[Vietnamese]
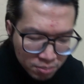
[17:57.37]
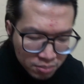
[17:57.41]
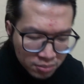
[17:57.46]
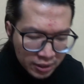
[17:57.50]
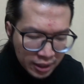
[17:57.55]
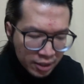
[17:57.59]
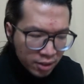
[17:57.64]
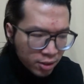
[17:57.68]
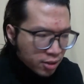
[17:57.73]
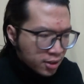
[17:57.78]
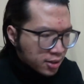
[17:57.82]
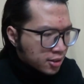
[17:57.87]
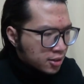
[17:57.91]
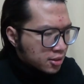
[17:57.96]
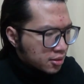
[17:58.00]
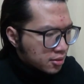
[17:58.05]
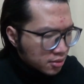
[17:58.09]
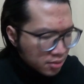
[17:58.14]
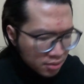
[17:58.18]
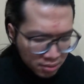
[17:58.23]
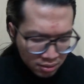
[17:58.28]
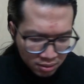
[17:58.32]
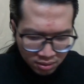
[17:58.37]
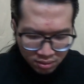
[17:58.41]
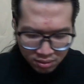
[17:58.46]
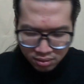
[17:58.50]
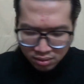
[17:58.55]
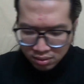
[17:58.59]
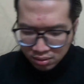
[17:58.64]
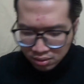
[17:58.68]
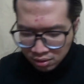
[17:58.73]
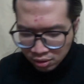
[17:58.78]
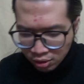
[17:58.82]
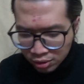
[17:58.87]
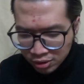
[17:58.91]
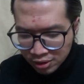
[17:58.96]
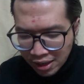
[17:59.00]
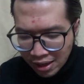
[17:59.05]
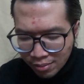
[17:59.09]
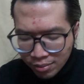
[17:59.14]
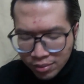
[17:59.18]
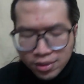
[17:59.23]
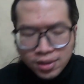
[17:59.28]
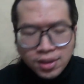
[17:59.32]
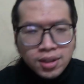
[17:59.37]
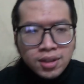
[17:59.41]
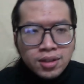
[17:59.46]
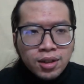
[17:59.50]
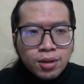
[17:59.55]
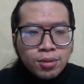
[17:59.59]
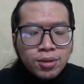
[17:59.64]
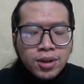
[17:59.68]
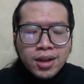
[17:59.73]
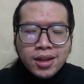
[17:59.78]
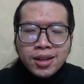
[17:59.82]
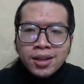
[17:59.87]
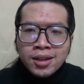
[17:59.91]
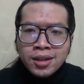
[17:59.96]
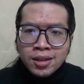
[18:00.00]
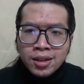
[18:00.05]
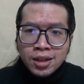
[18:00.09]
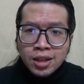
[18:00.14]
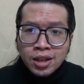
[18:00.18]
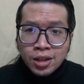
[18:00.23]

và nó nó chạm ngưỡng đâu đấy